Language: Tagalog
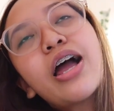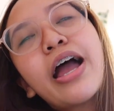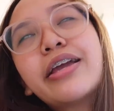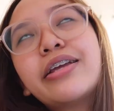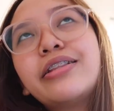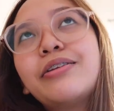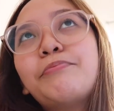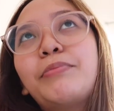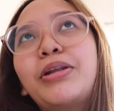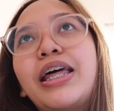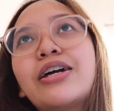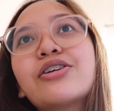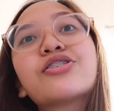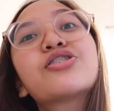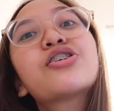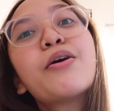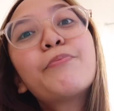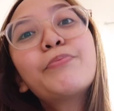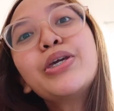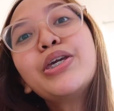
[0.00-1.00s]
ay hindi pala,
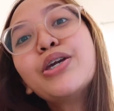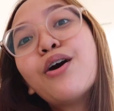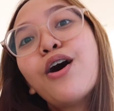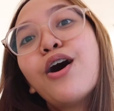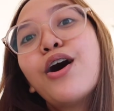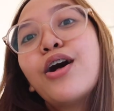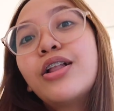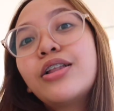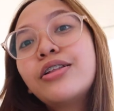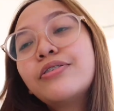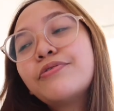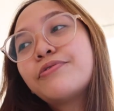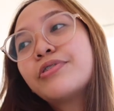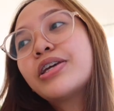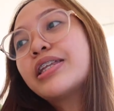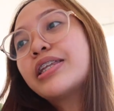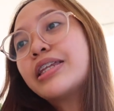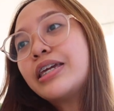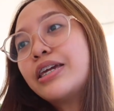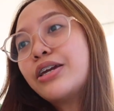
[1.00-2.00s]
Shopee haul
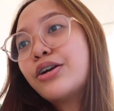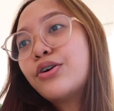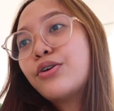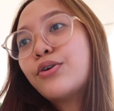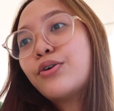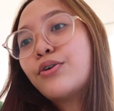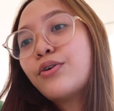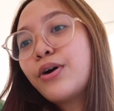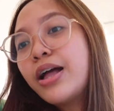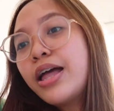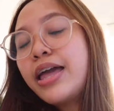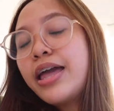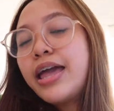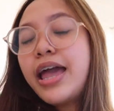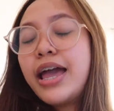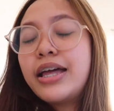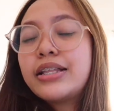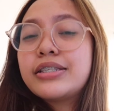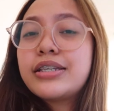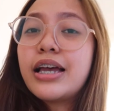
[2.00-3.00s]
video
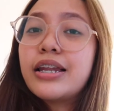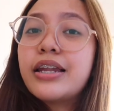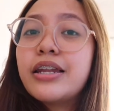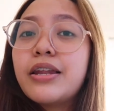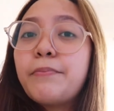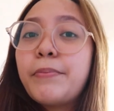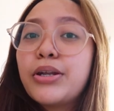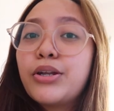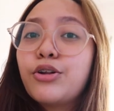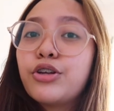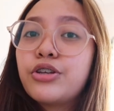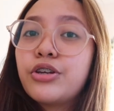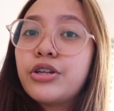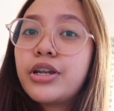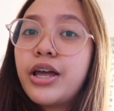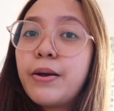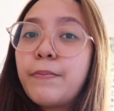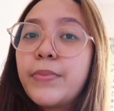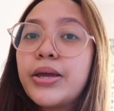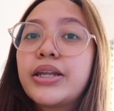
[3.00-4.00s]
and sana napanood
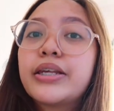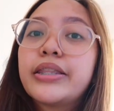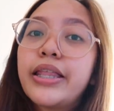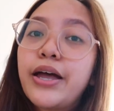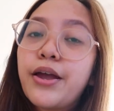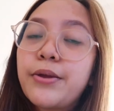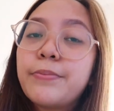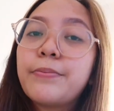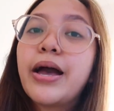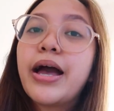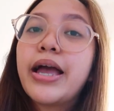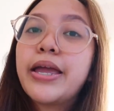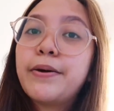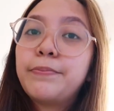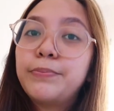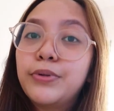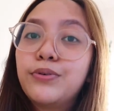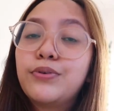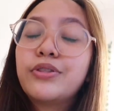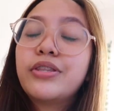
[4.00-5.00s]
nyo na by the time I
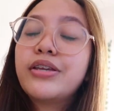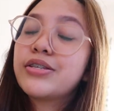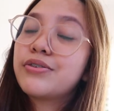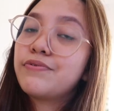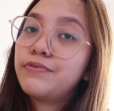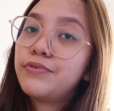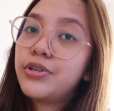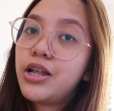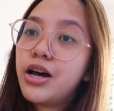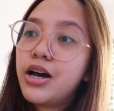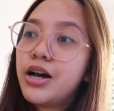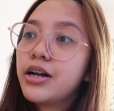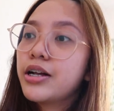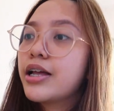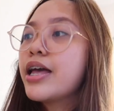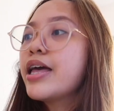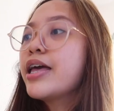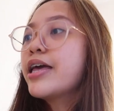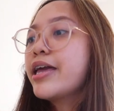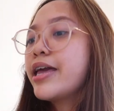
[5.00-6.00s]
upload this vlog.